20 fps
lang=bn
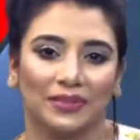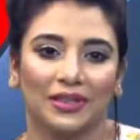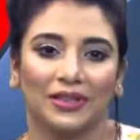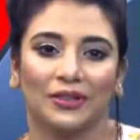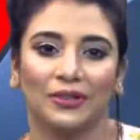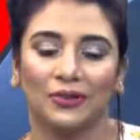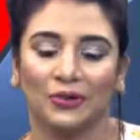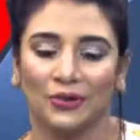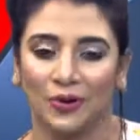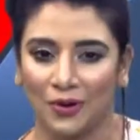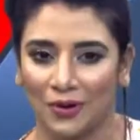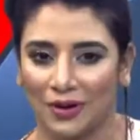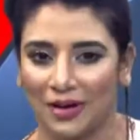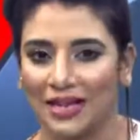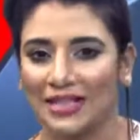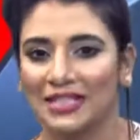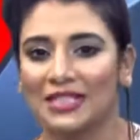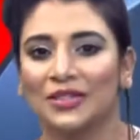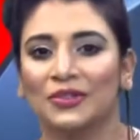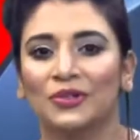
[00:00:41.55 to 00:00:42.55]
কিন্তু
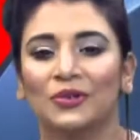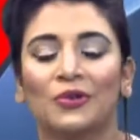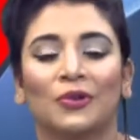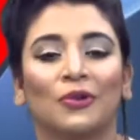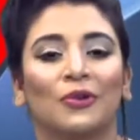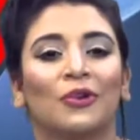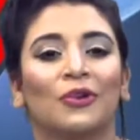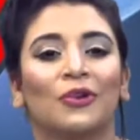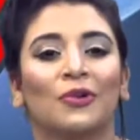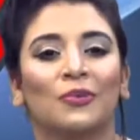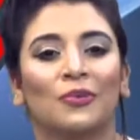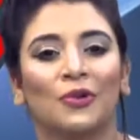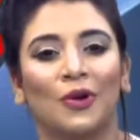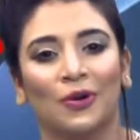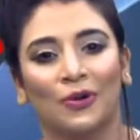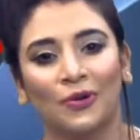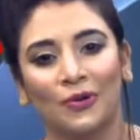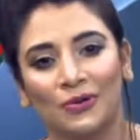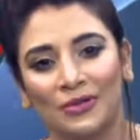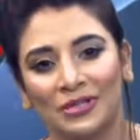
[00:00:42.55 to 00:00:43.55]
করোনায় যেহেতু কোনো রকম
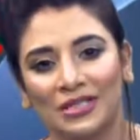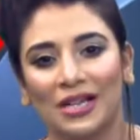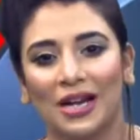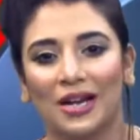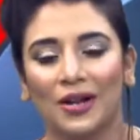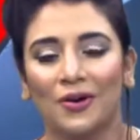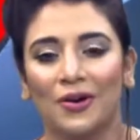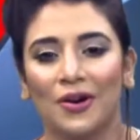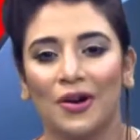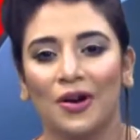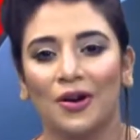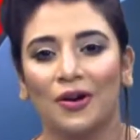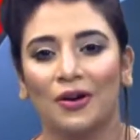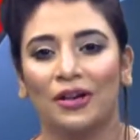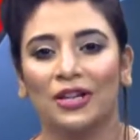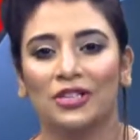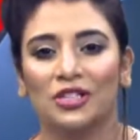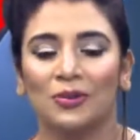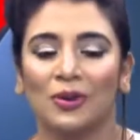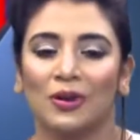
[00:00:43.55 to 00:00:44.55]
লক্ষণ ছাড়াও
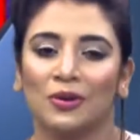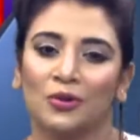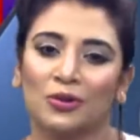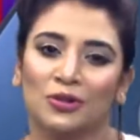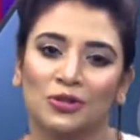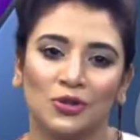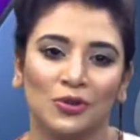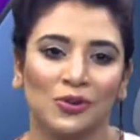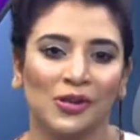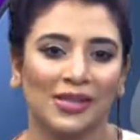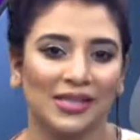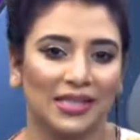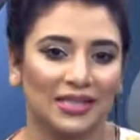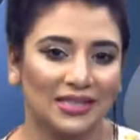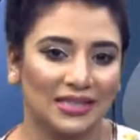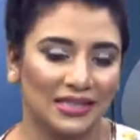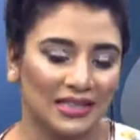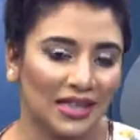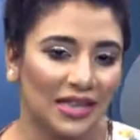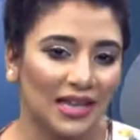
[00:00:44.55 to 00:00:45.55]
অনেক সময় রোগ ছড়িয়ে
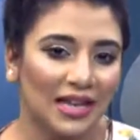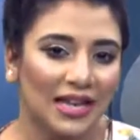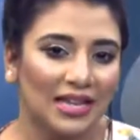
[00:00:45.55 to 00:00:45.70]
যাচ্ছে